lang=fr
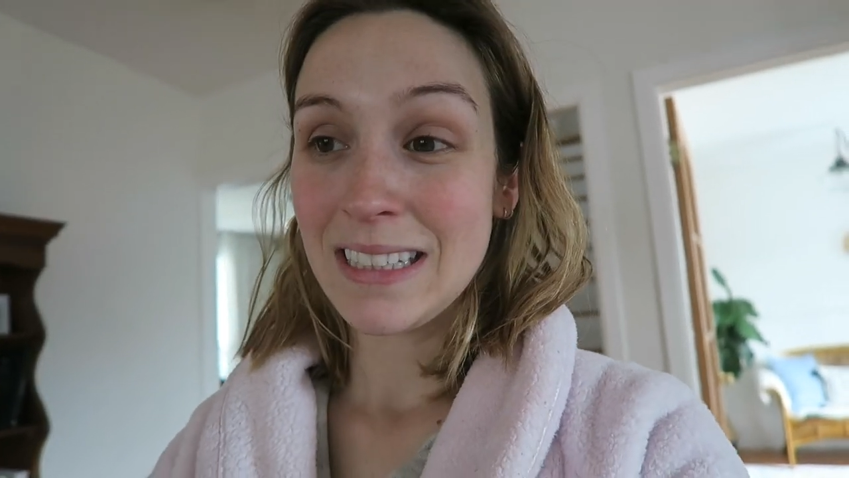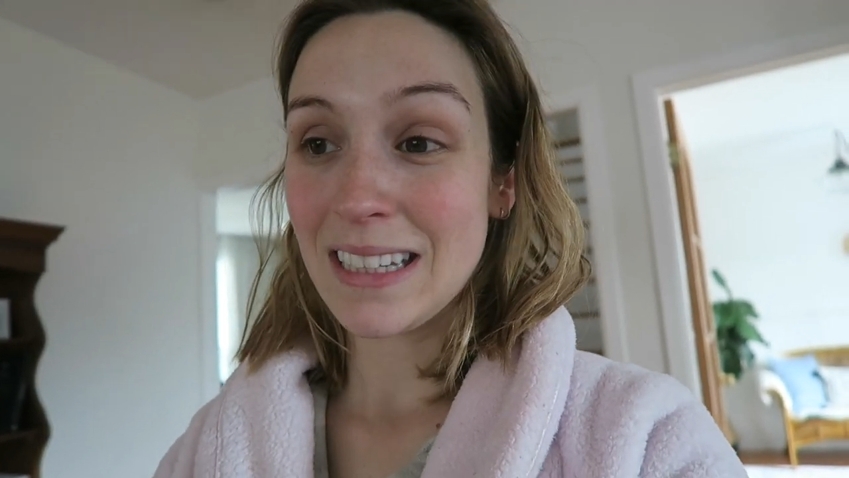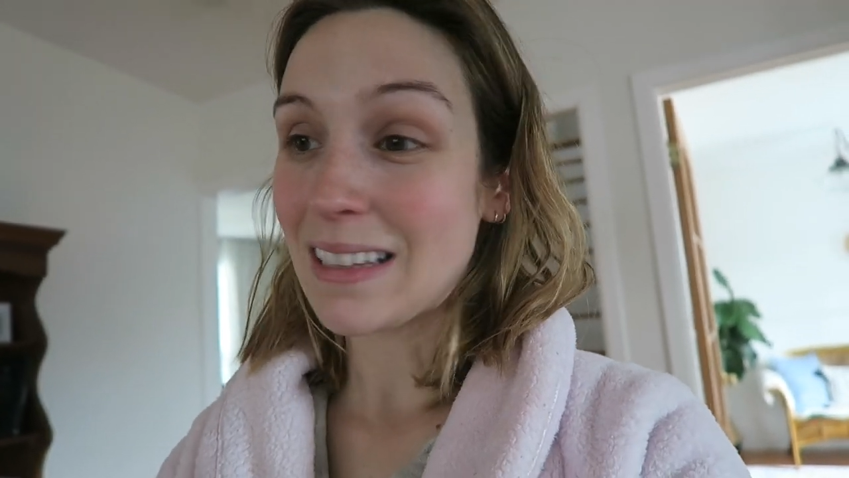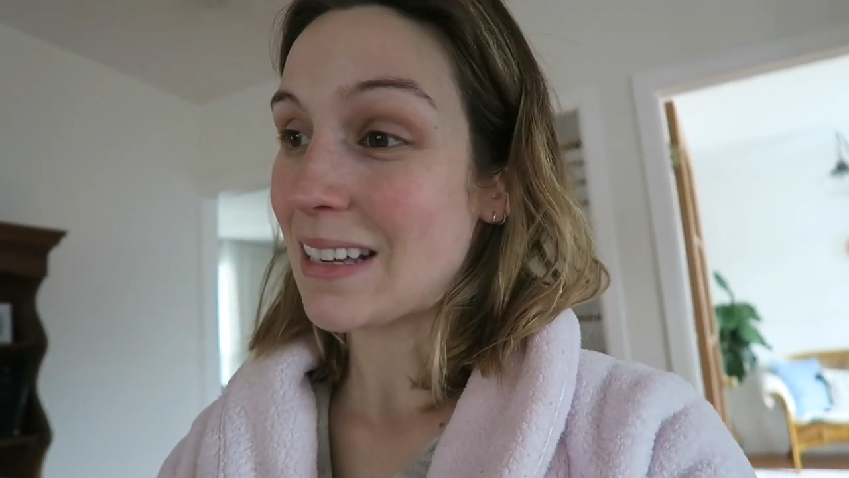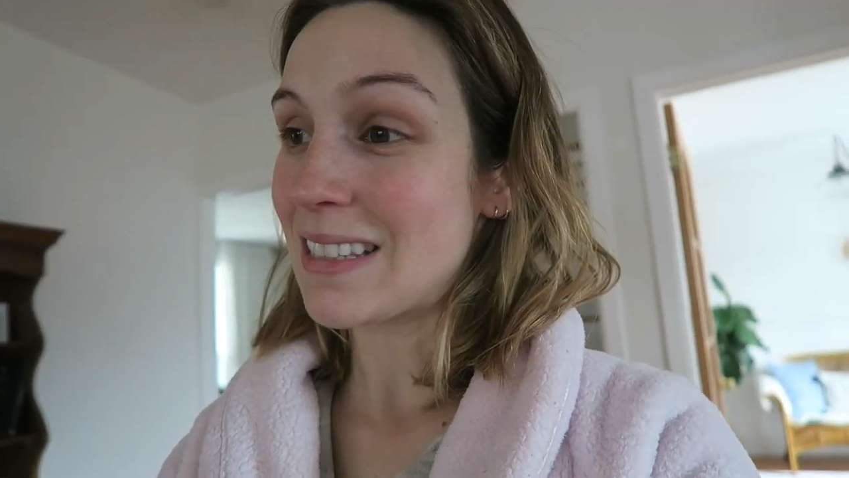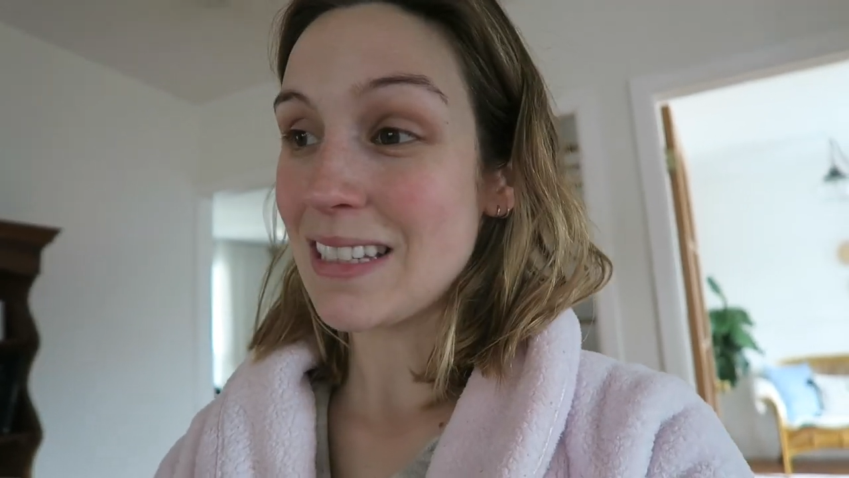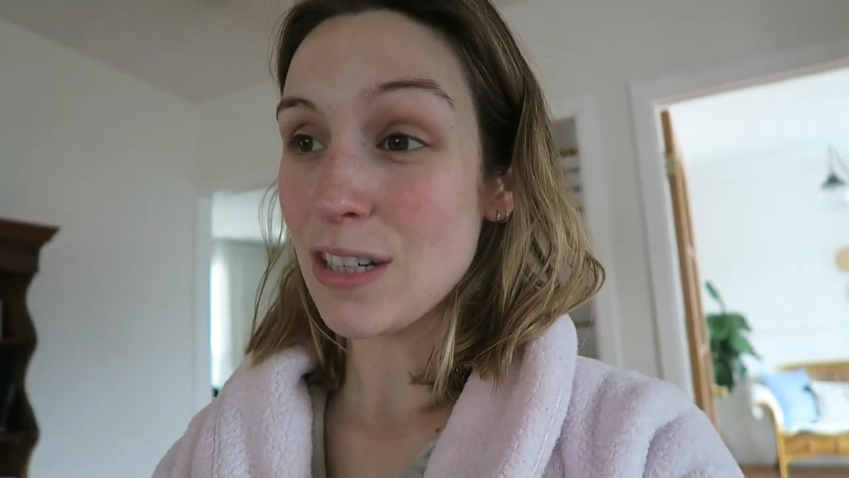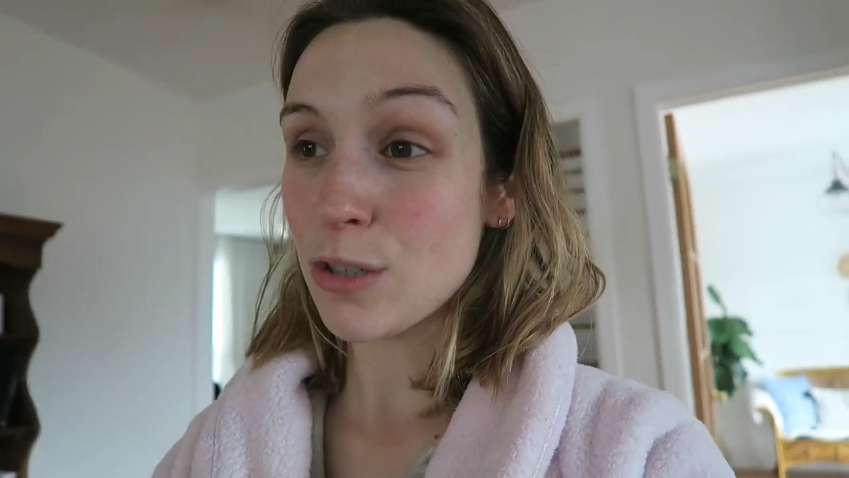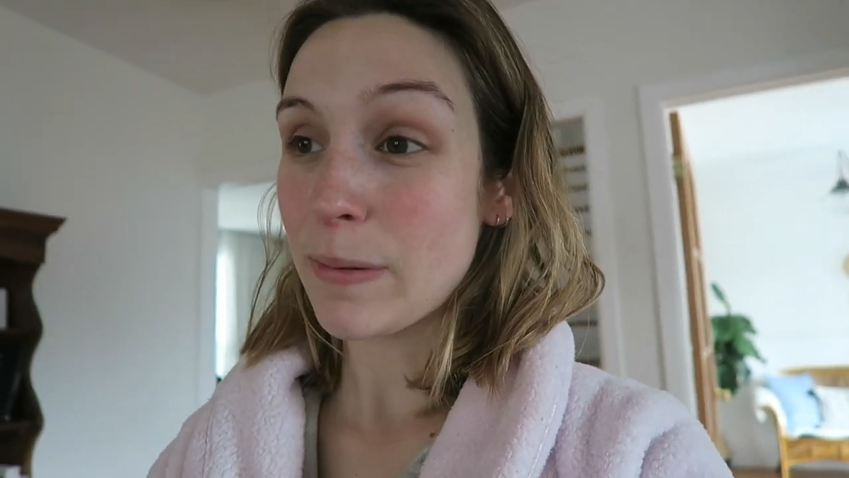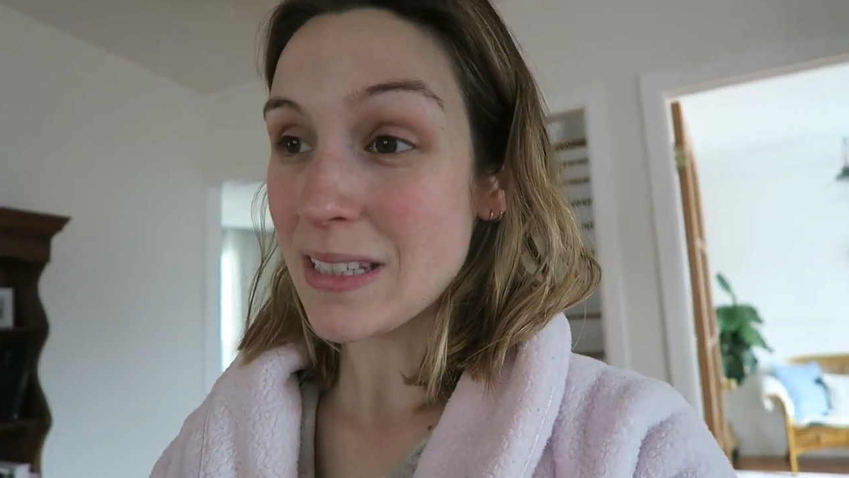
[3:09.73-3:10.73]
Ces temps-ci,
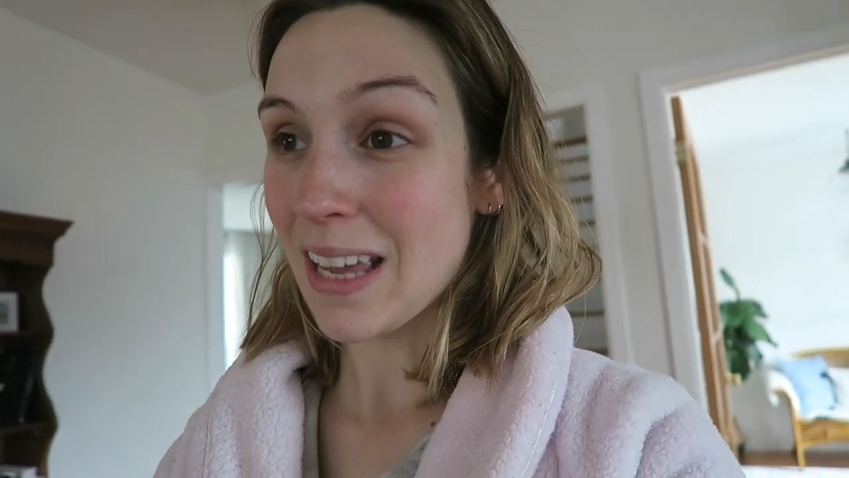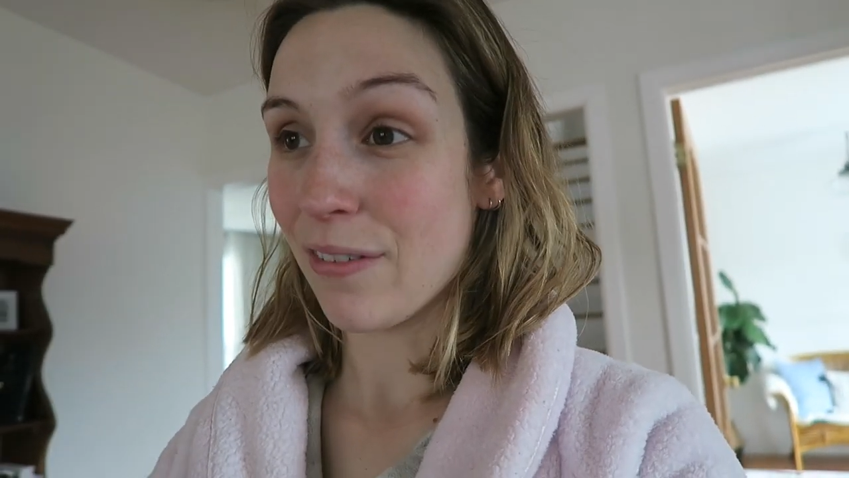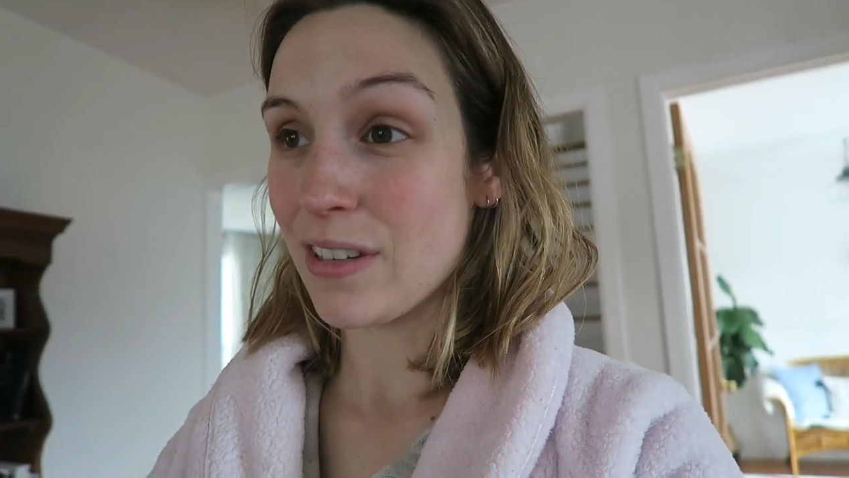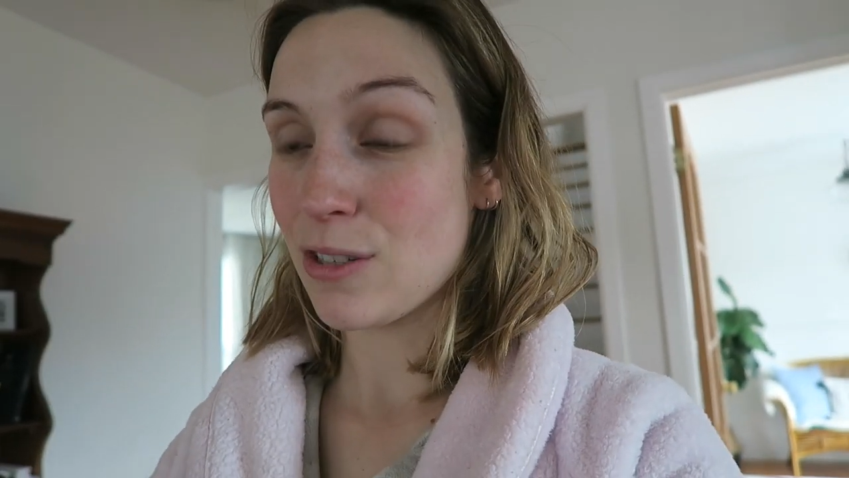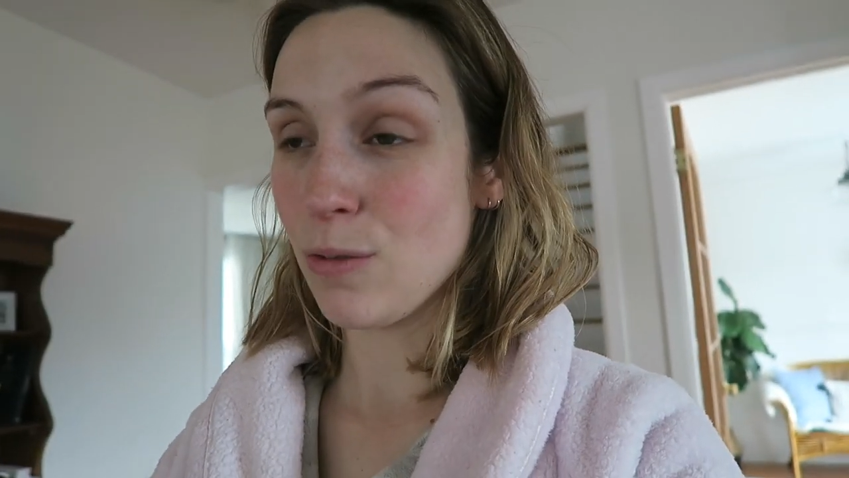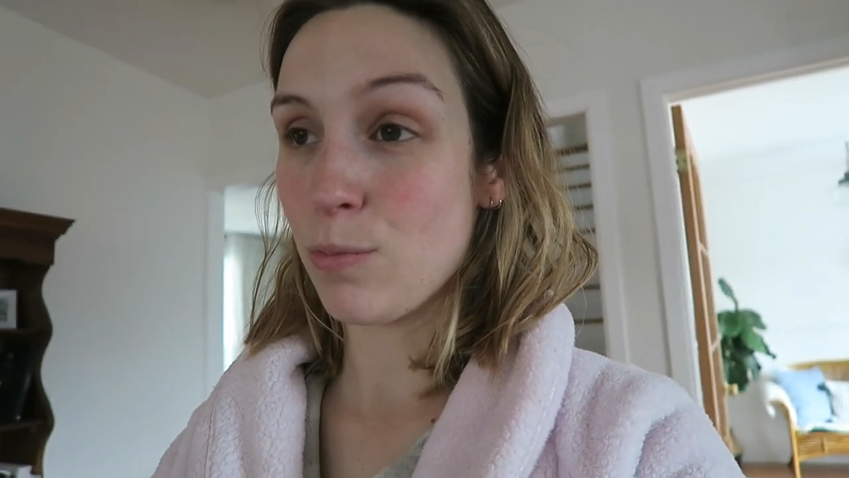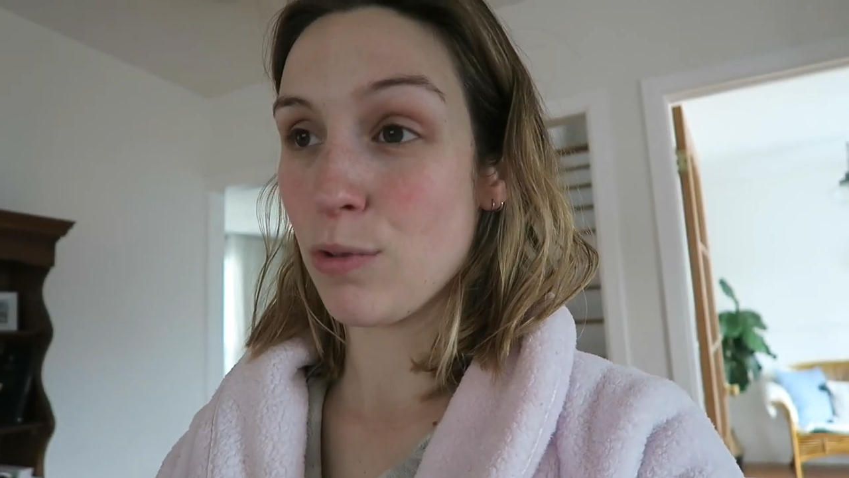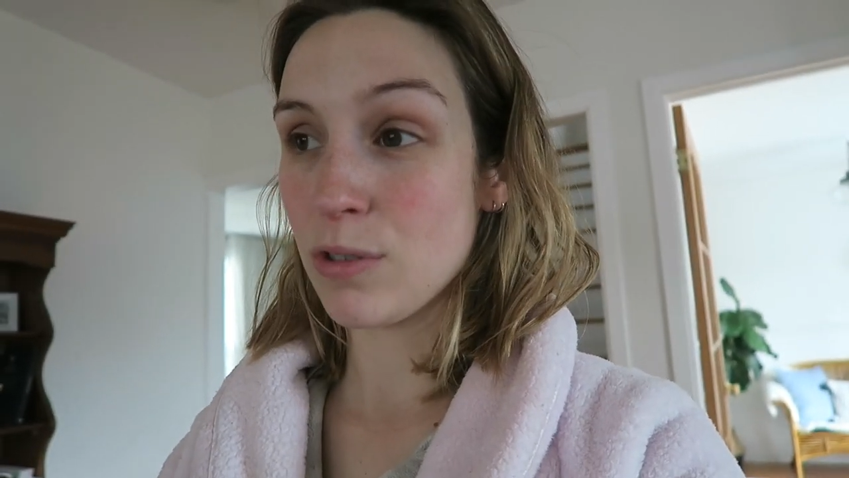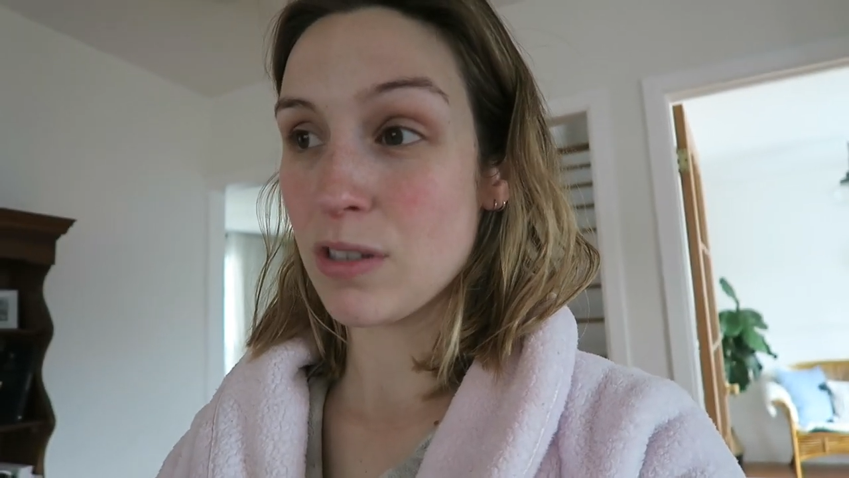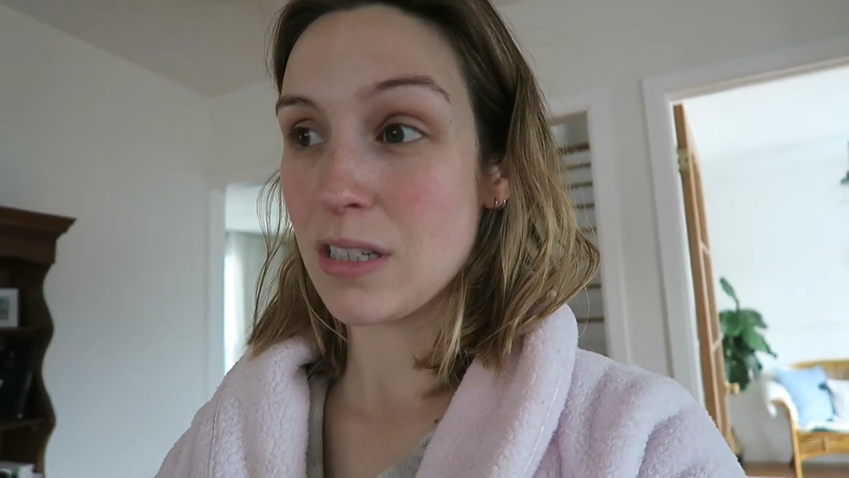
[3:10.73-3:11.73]
je pense qu'elle fait ça
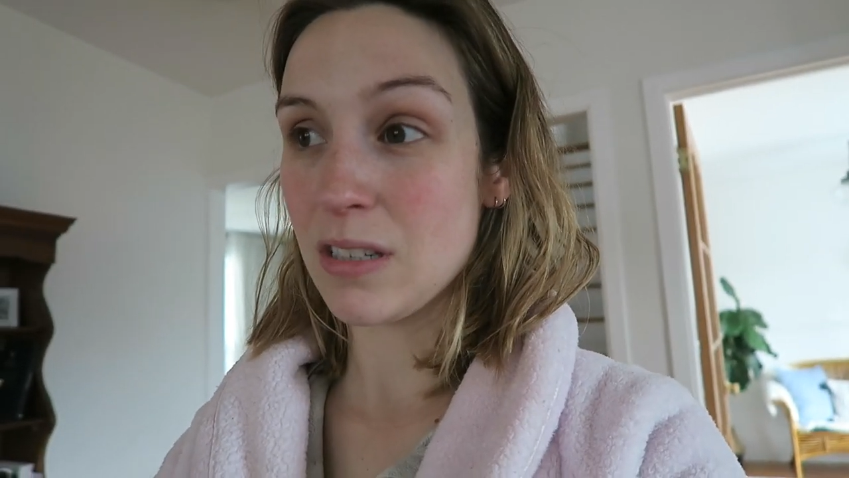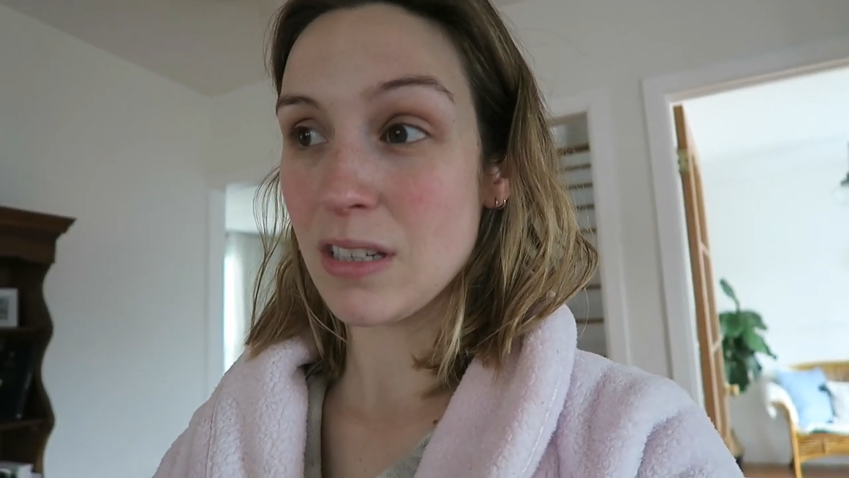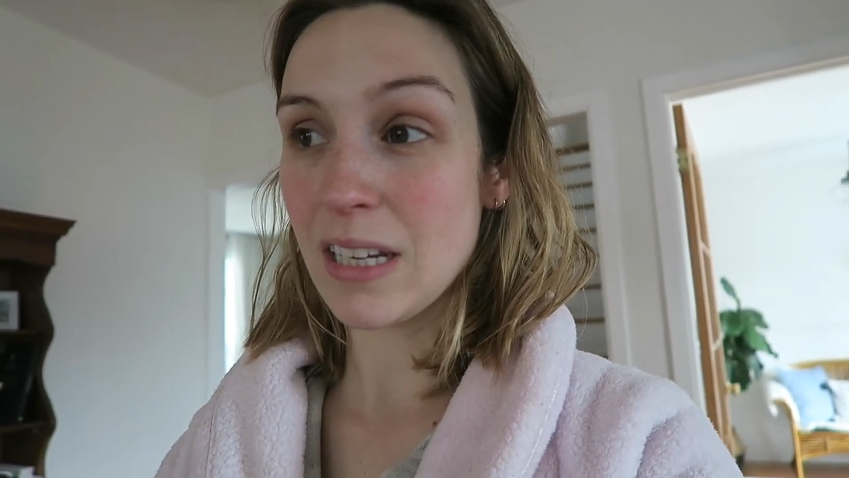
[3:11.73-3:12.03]
plus, c'est ça,